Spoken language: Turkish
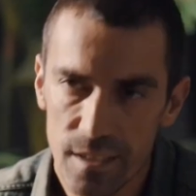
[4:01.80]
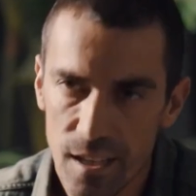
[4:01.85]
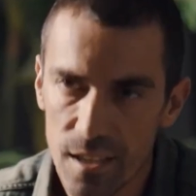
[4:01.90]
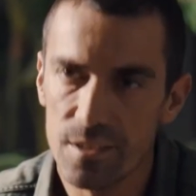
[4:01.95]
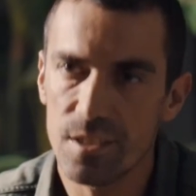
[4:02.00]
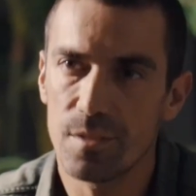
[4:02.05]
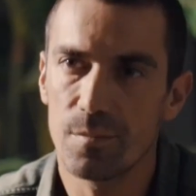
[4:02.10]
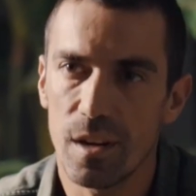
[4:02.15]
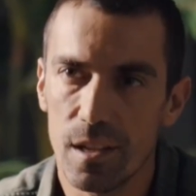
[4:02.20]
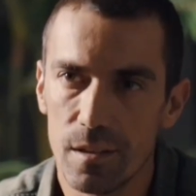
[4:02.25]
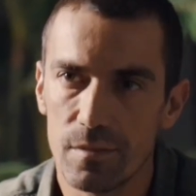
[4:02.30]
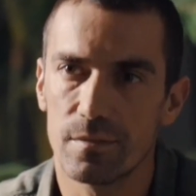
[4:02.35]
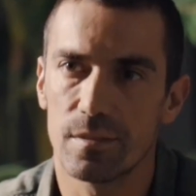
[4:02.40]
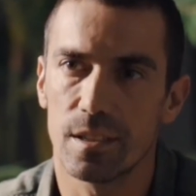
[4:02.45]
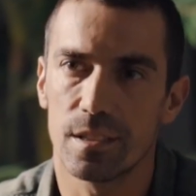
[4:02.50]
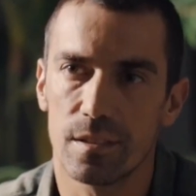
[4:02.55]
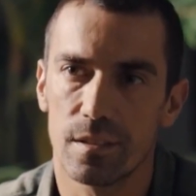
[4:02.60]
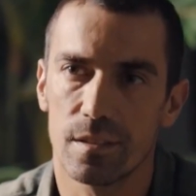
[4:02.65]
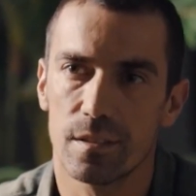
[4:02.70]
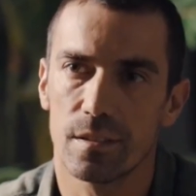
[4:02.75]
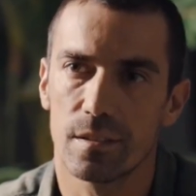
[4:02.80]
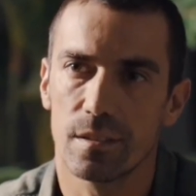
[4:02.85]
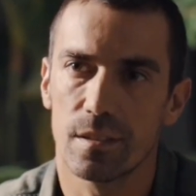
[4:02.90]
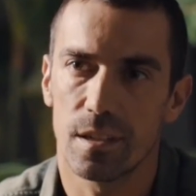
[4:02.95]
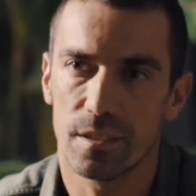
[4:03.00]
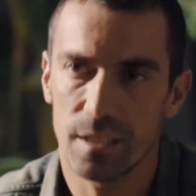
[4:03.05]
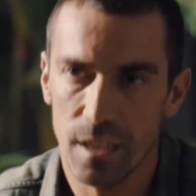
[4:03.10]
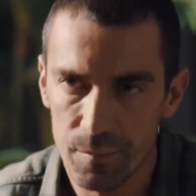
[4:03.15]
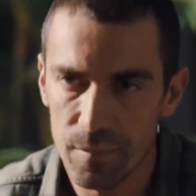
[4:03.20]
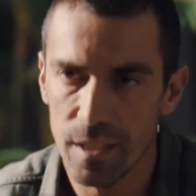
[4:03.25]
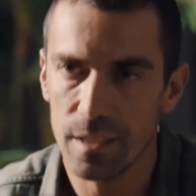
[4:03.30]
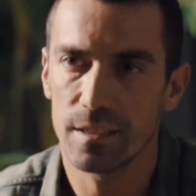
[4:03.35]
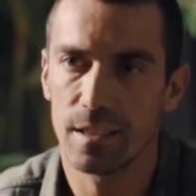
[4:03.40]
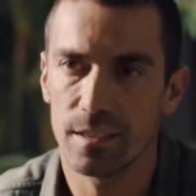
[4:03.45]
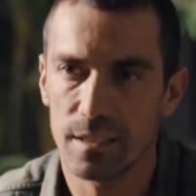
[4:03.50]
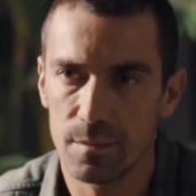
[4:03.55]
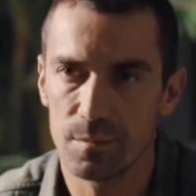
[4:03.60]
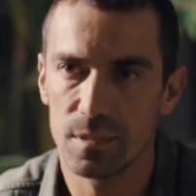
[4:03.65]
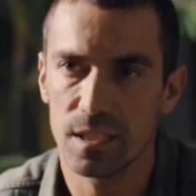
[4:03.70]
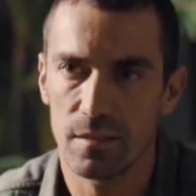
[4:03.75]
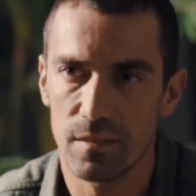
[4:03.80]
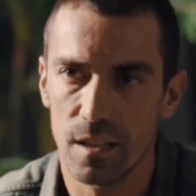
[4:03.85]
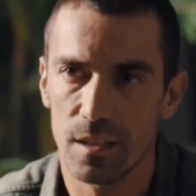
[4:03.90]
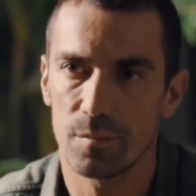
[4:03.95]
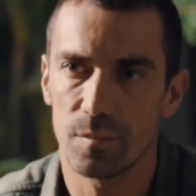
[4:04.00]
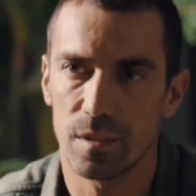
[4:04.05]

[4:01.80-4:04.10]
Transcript: sadece mal mı var? Adamlardan kimse var